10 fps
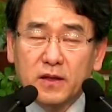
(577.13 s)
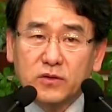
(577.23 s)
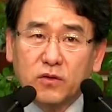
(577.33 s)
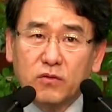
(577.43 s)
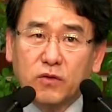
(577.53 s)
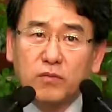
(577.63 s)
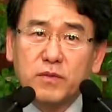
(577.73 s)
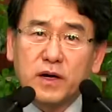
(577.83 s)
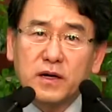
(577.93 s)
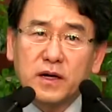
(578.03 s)
또
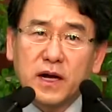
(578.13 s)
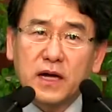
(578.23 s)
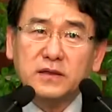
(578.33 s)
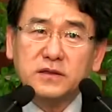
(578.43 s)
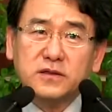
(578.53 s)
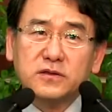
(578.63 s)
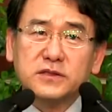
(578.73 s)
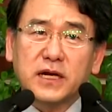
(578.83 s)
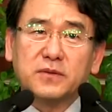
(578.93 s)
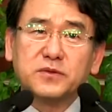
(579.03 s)
원망하는 그런
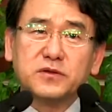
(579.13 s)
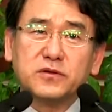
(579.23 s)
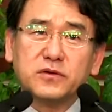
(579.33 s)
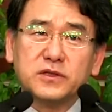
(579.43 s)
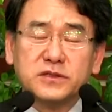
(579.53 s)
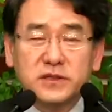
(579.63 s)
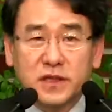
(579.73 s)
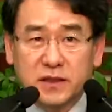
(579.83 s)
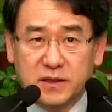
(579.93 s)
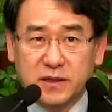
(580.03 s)
사람들도 있을
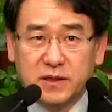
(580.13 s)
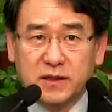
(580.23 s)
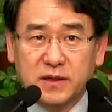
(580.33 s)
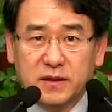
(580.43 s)
텐데